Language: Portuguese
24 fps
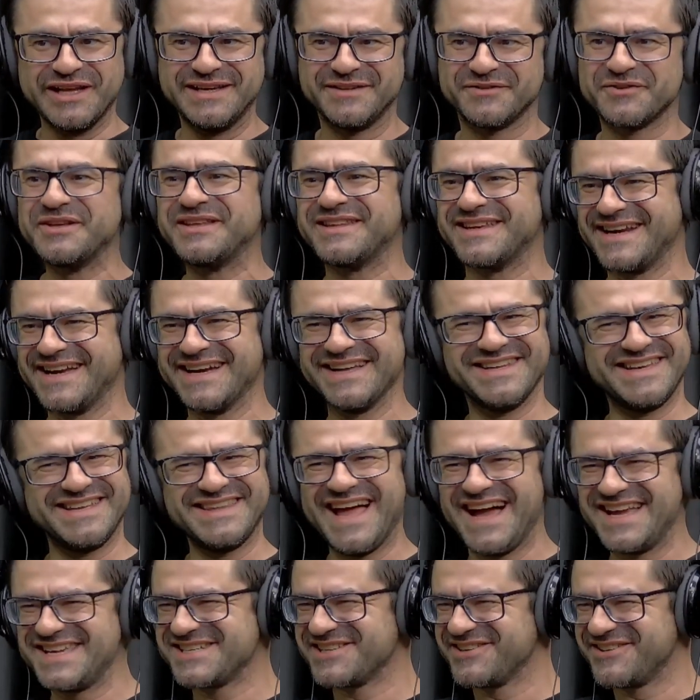Tô entregando a
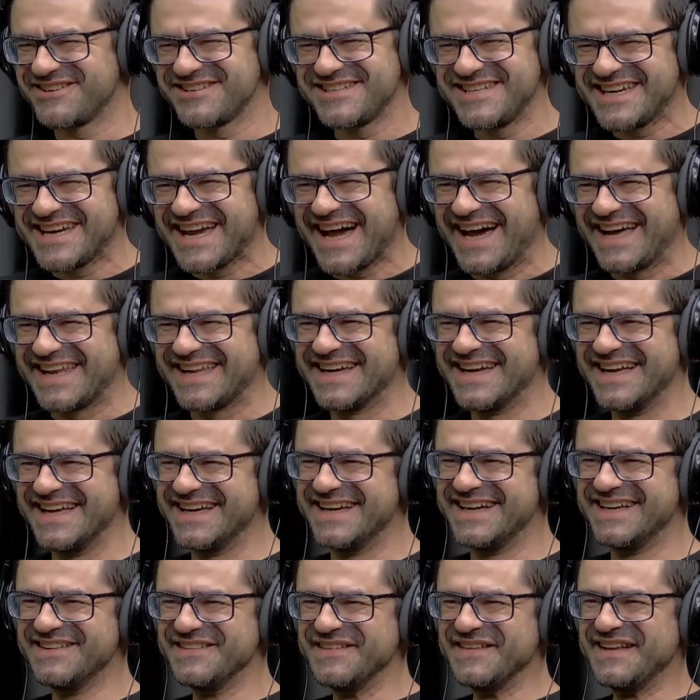idade logo de cara. É,
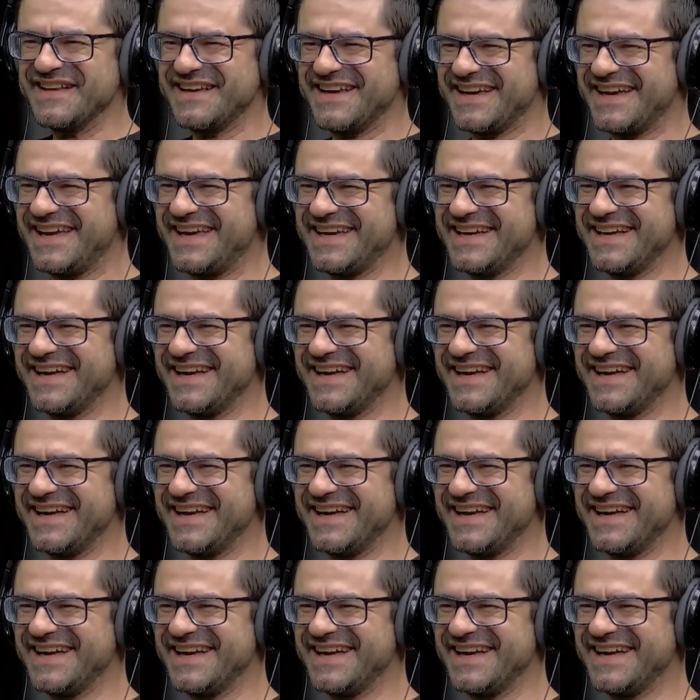não, não, não,